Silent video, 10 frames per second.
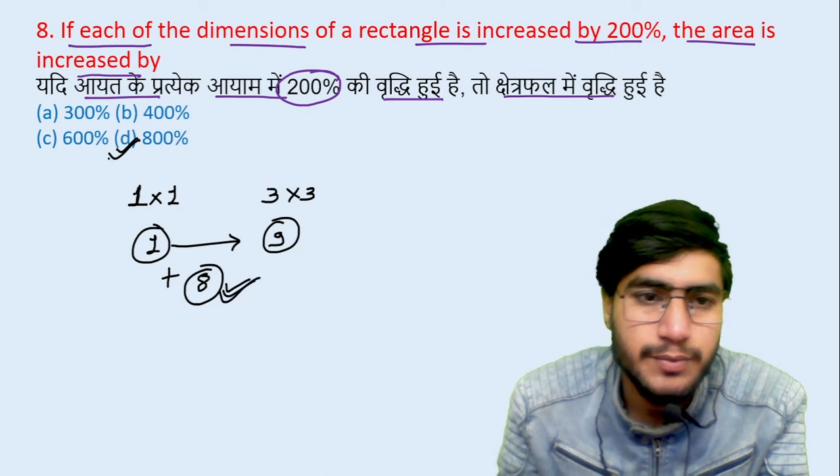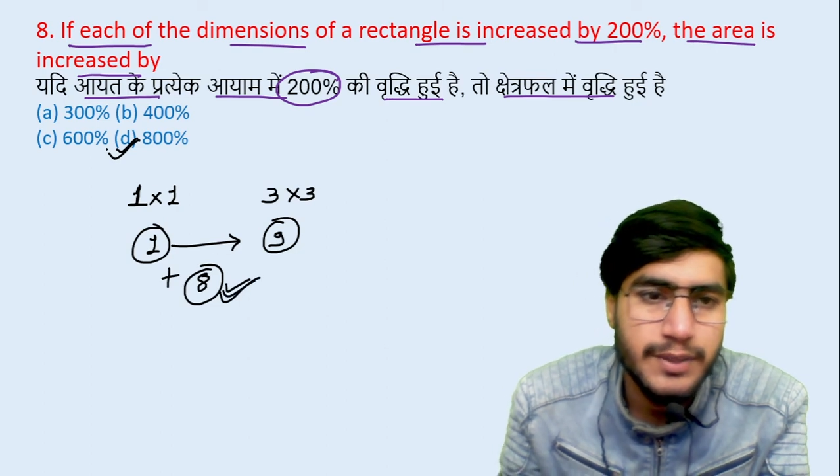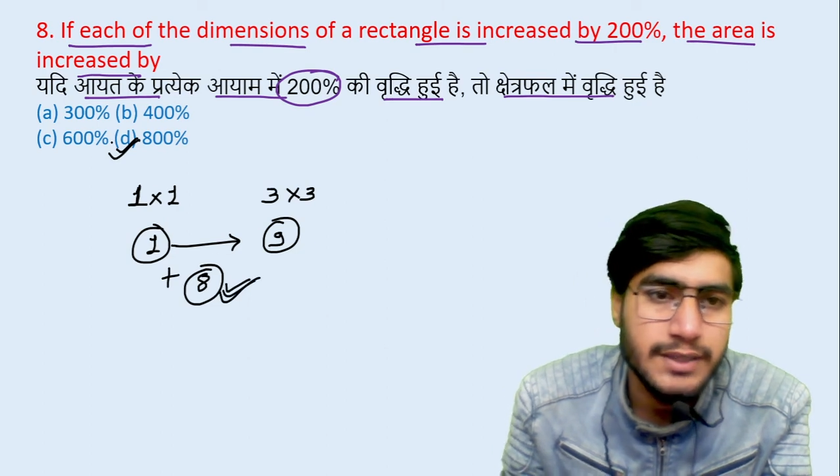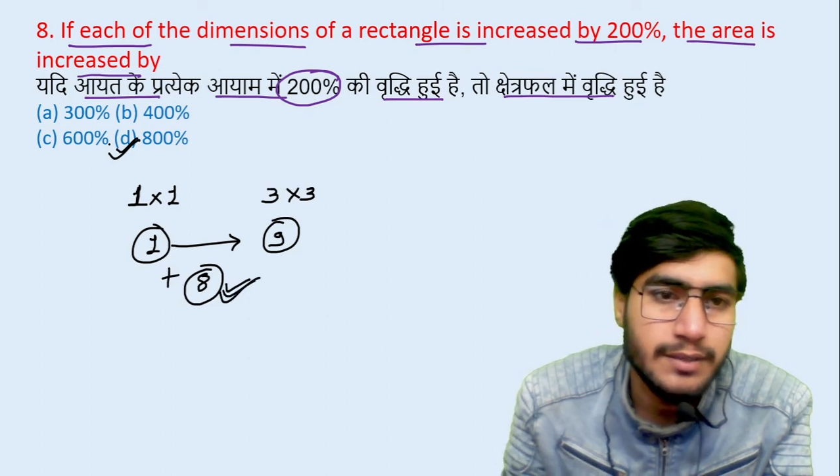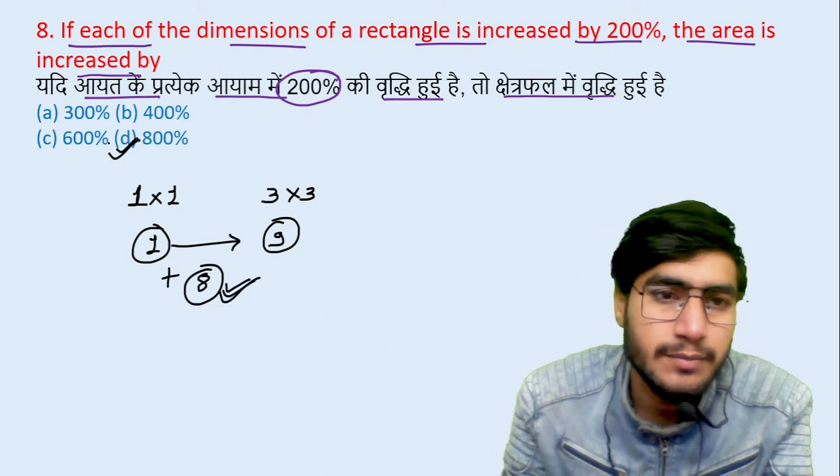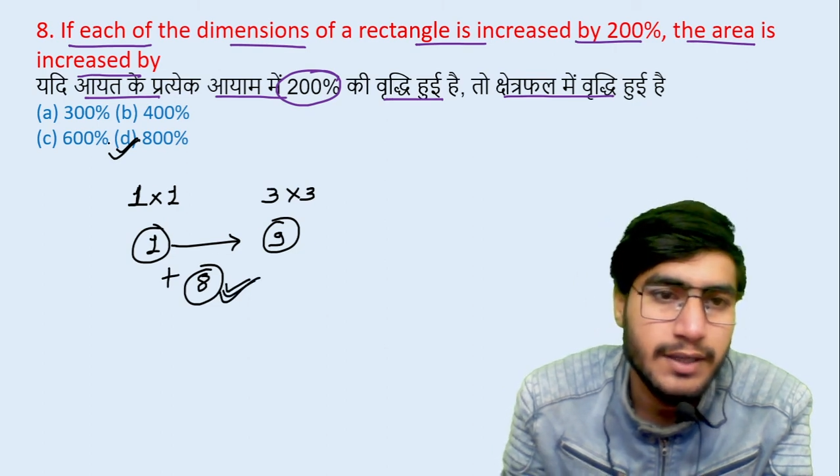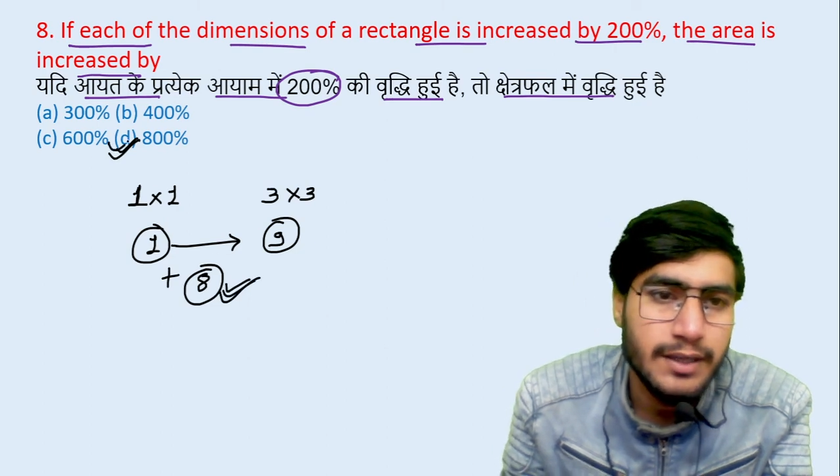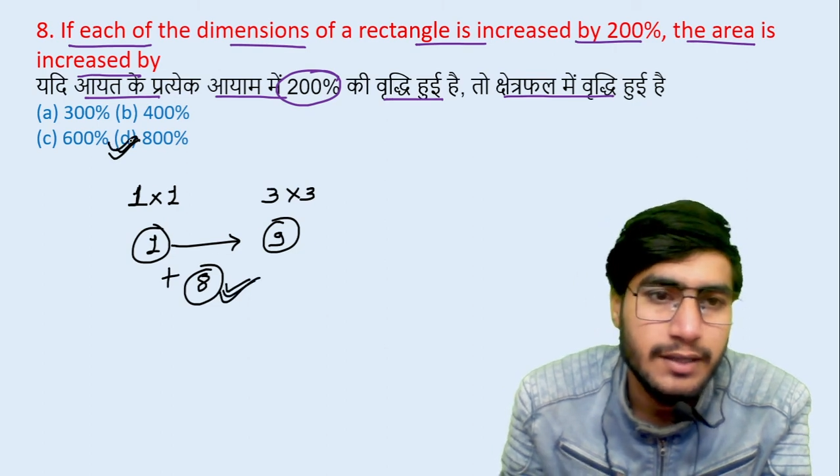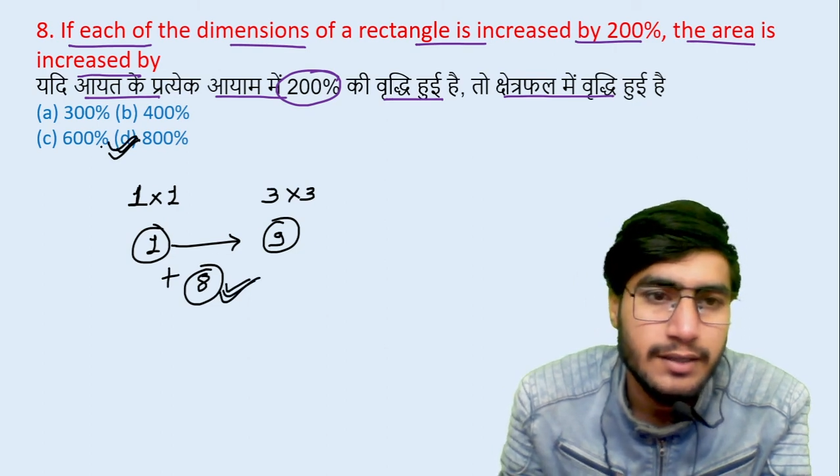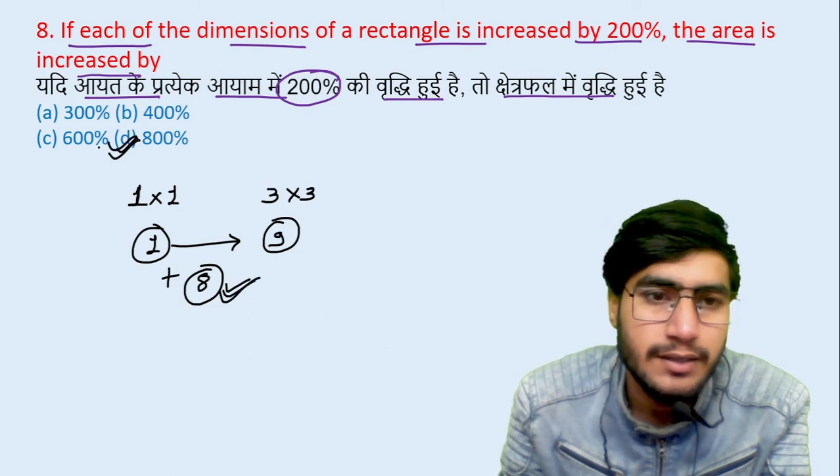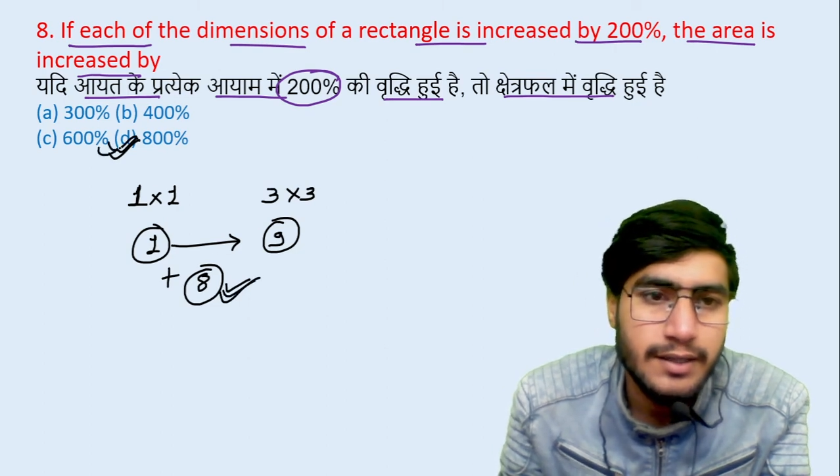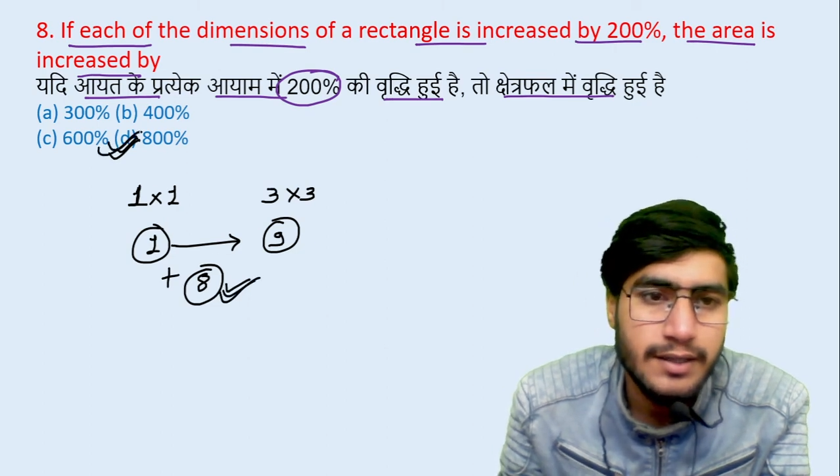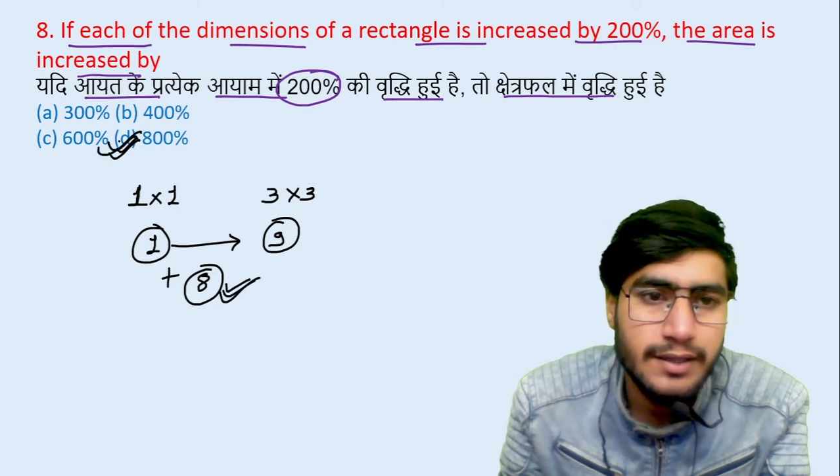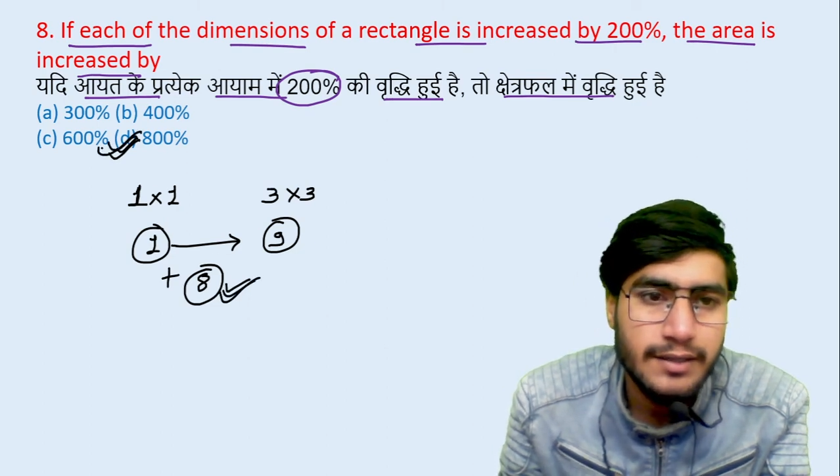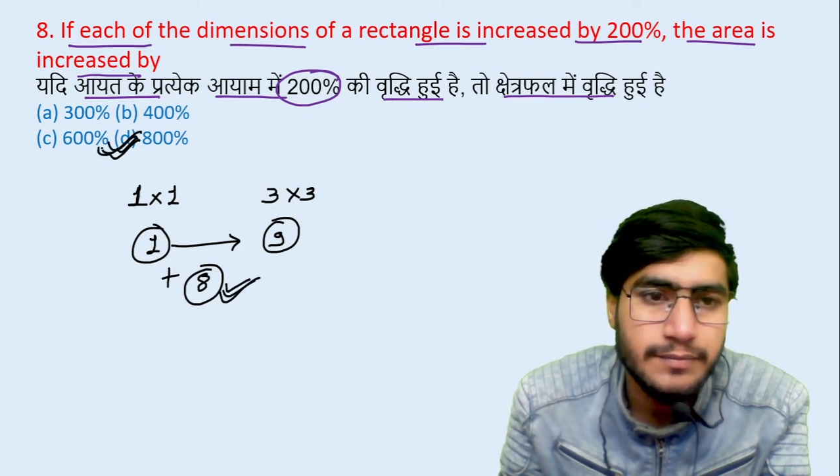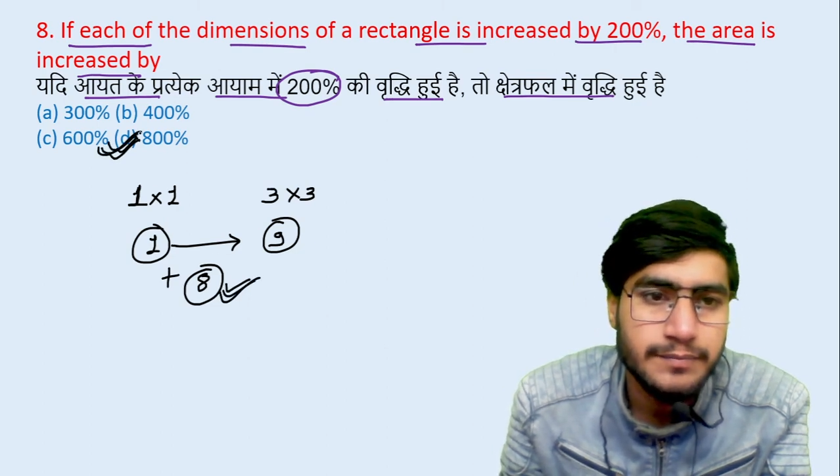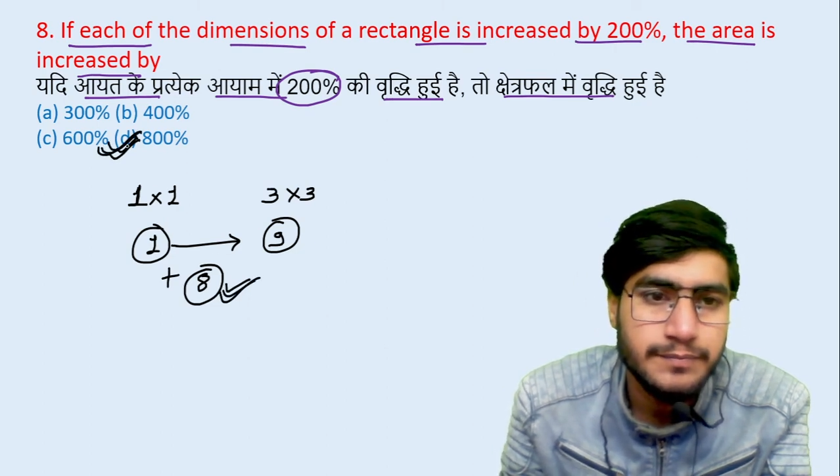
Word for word: परसेंट बढ़ गया ठीक है